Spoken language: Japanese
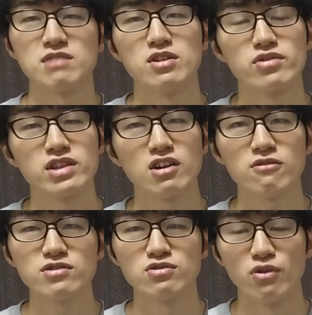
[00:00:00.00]
今、累計発
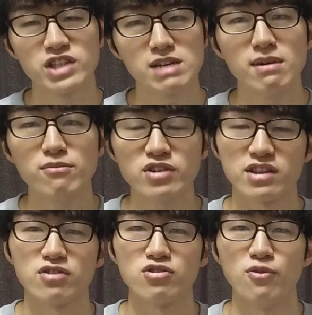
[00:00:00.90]
行数ろくせんまん部ぐらい
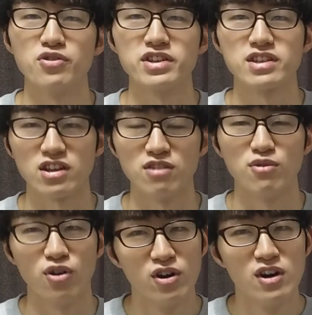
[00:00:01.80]
いってると思うんですけれども、